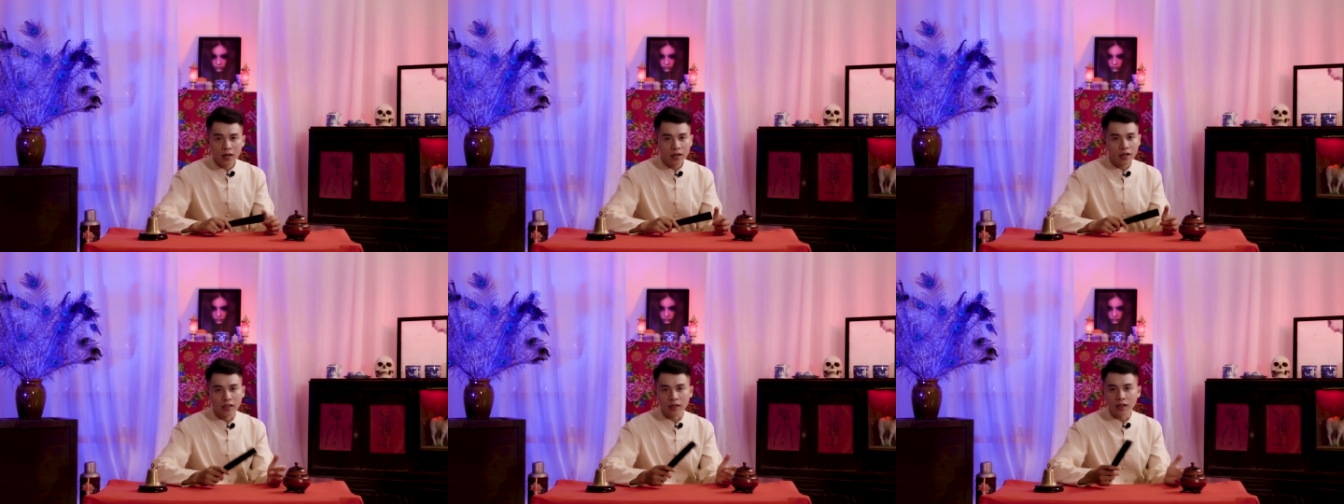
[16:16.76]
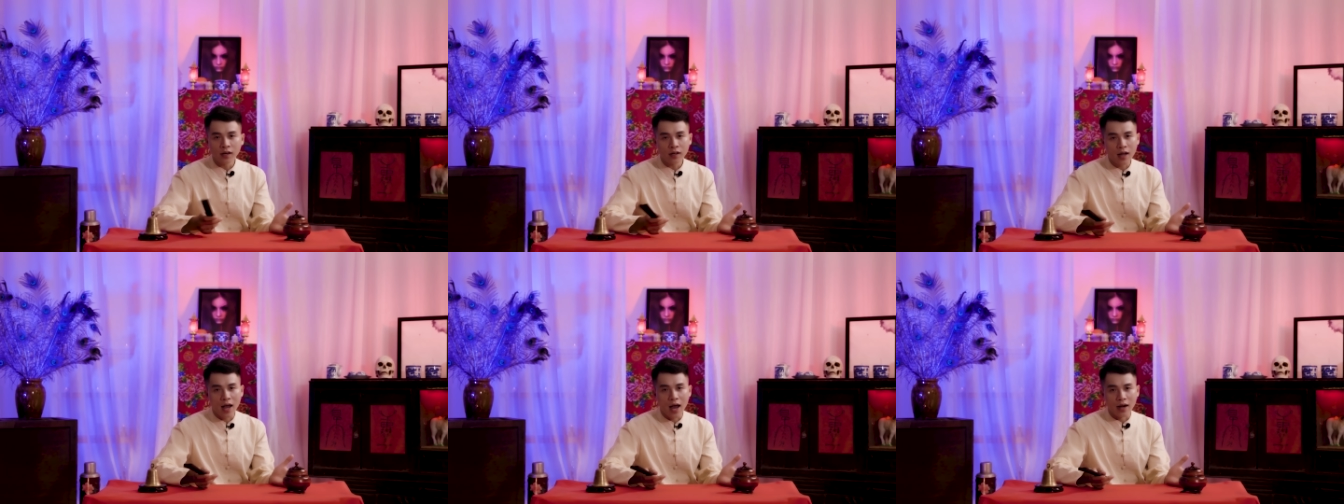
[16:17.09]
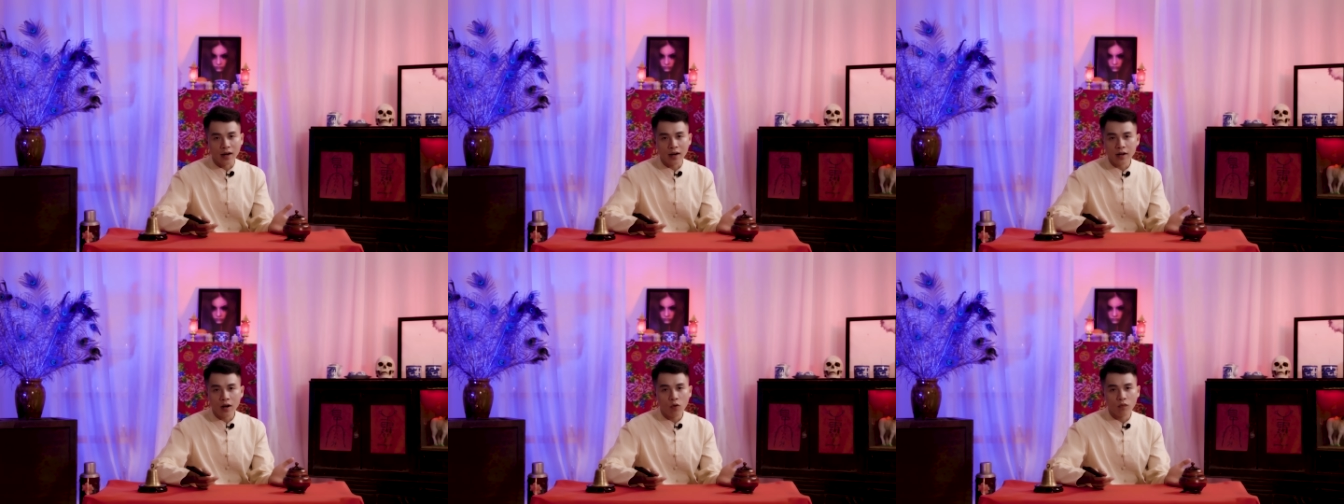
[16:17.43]
Khi tất
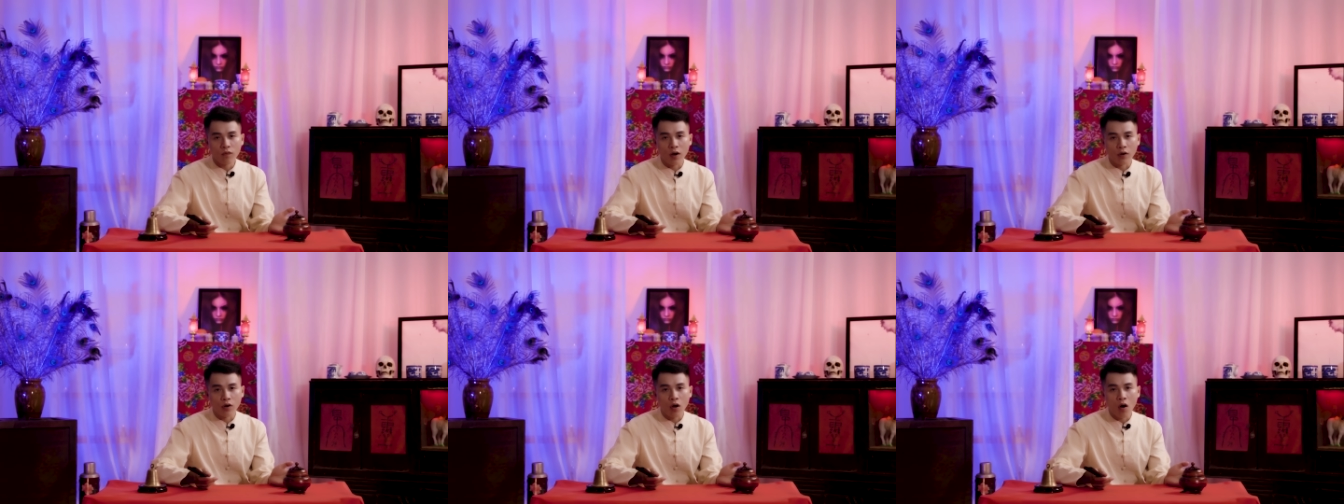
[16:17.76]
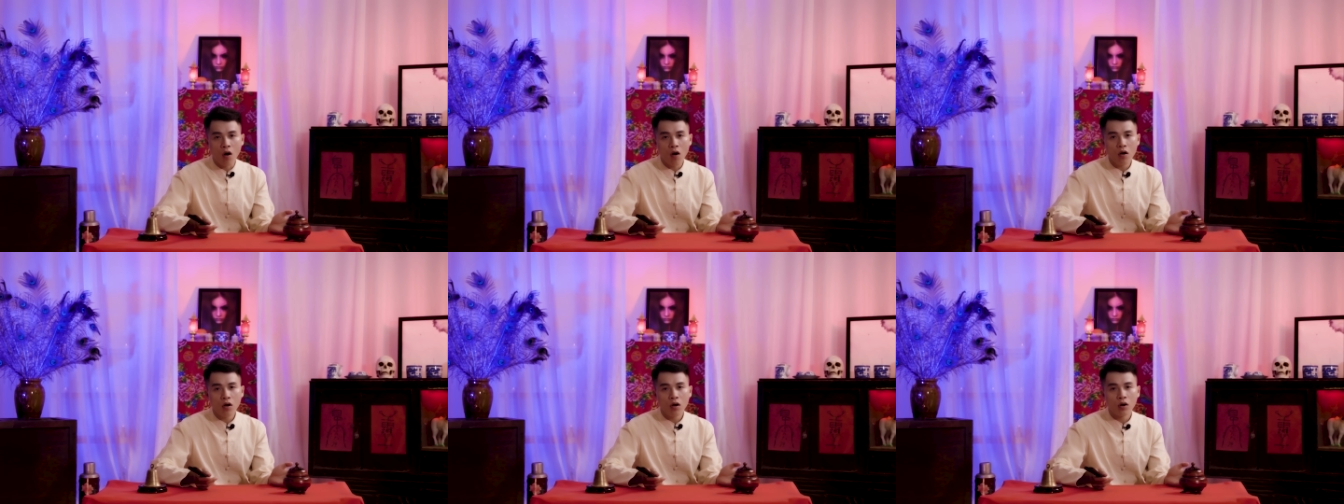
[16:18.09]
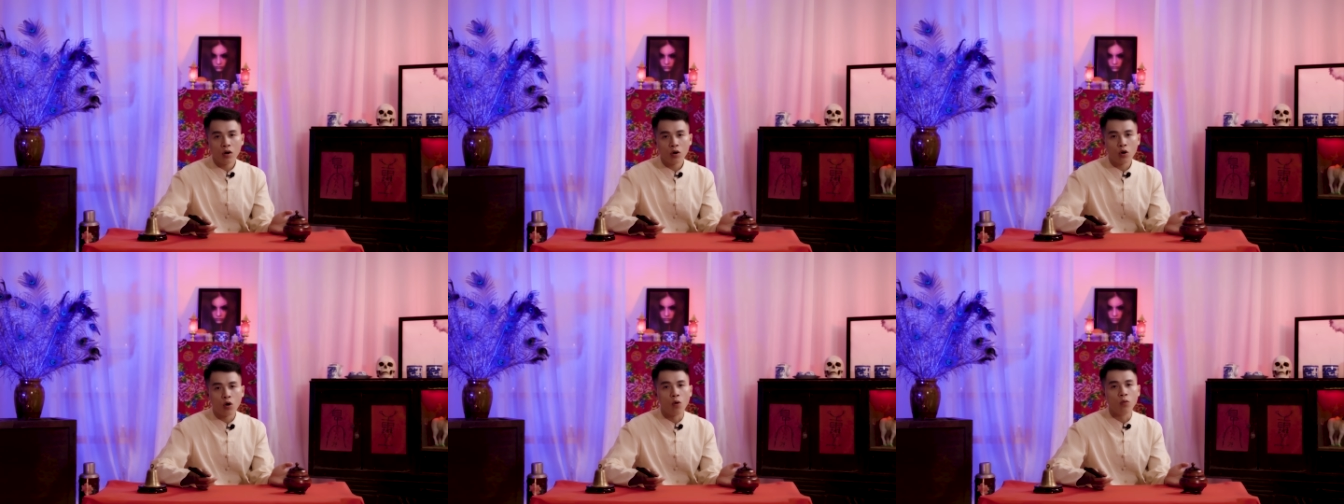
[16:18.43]
cả đã đâu vào đó,
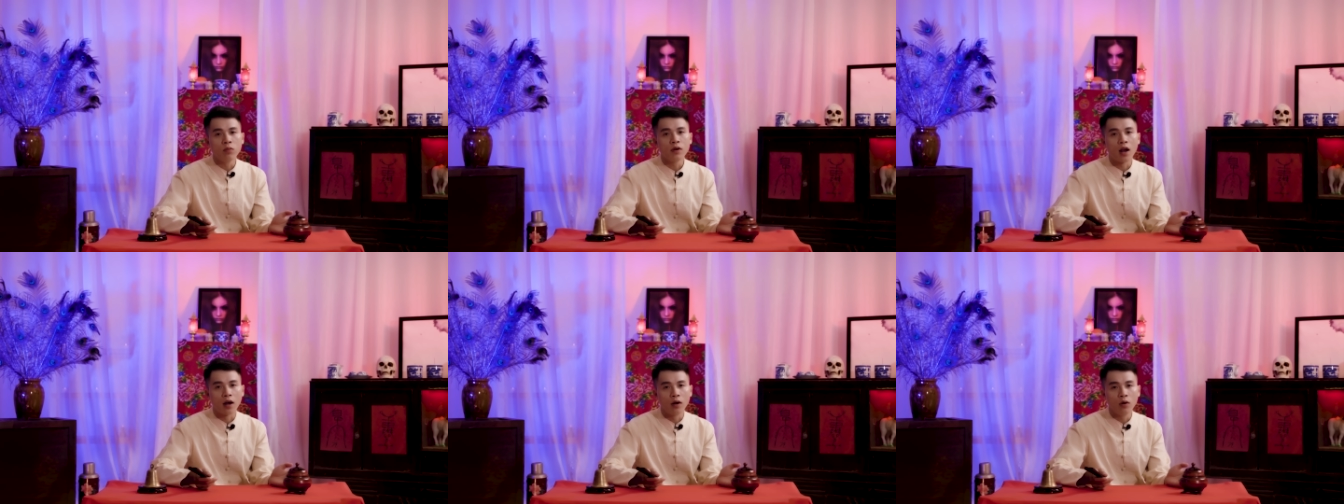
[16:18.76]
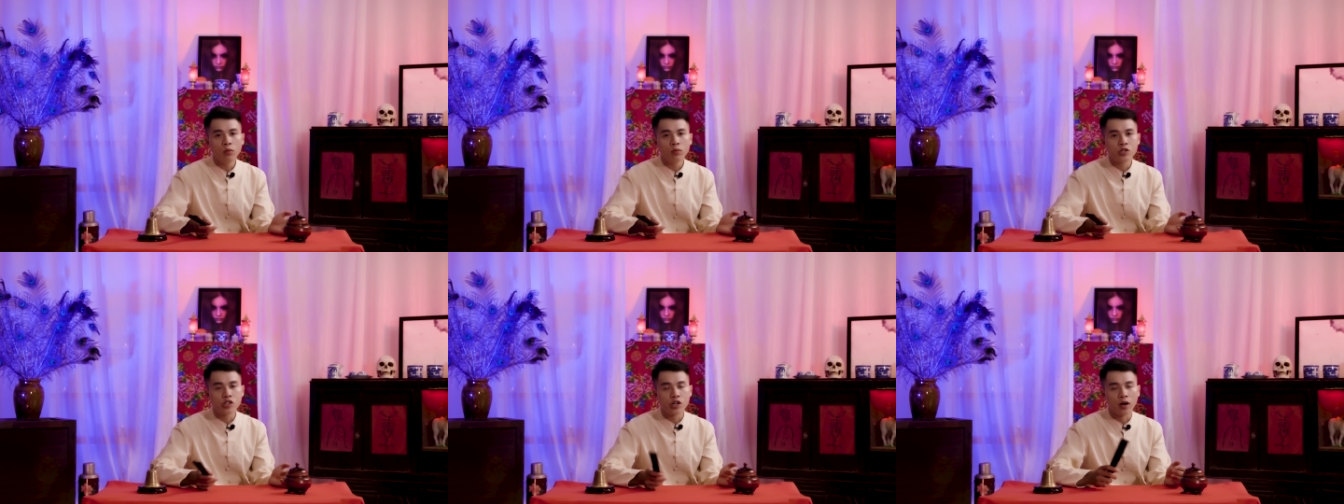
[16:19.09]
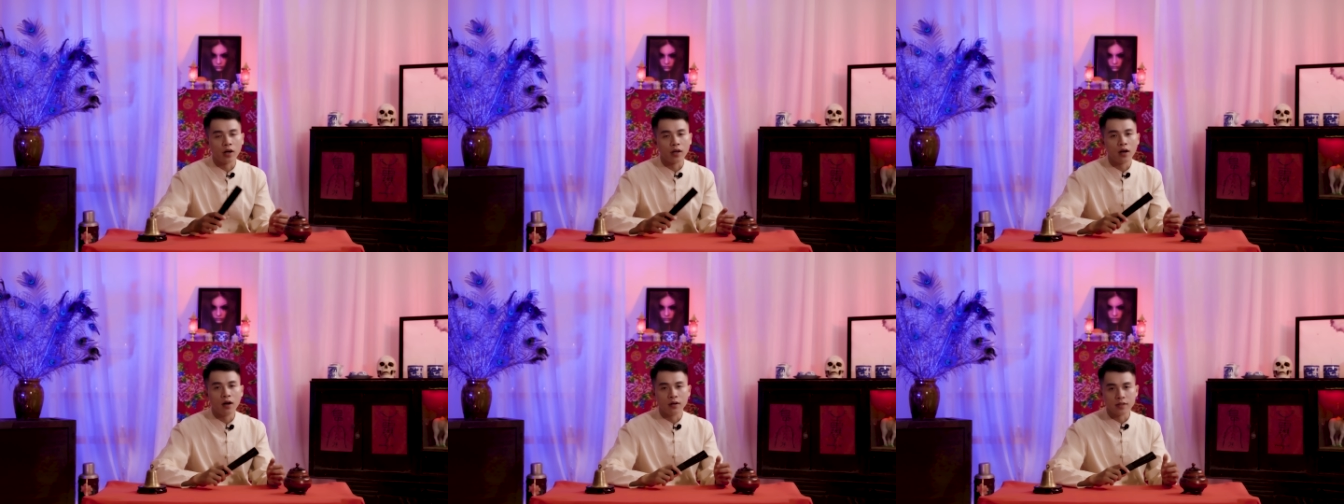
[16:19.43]
cũng là lúc
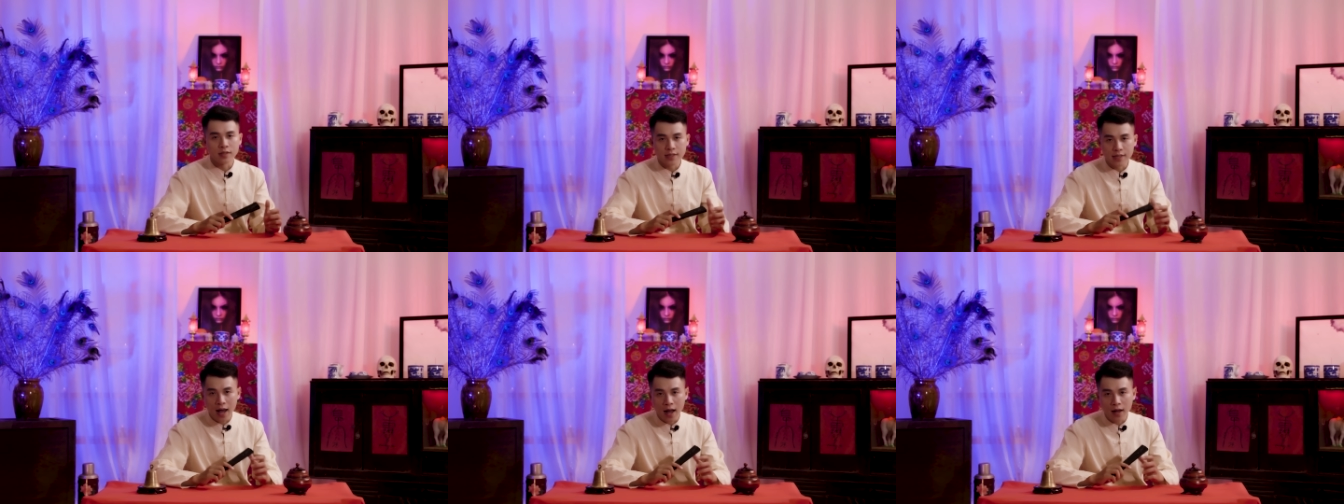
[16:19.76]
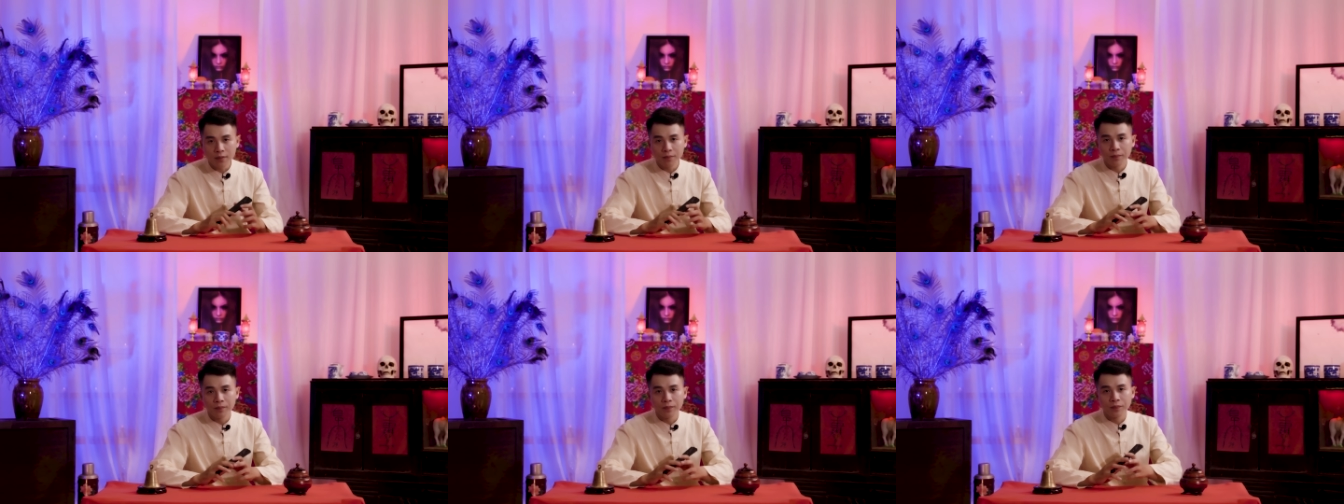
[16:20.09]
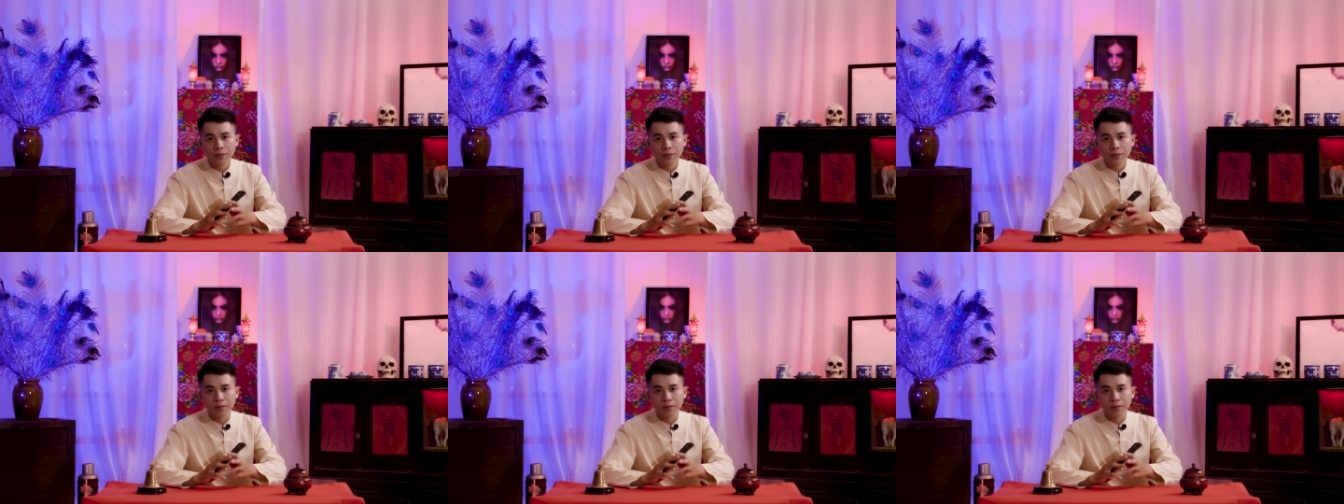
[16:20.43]
trời hửng sáng.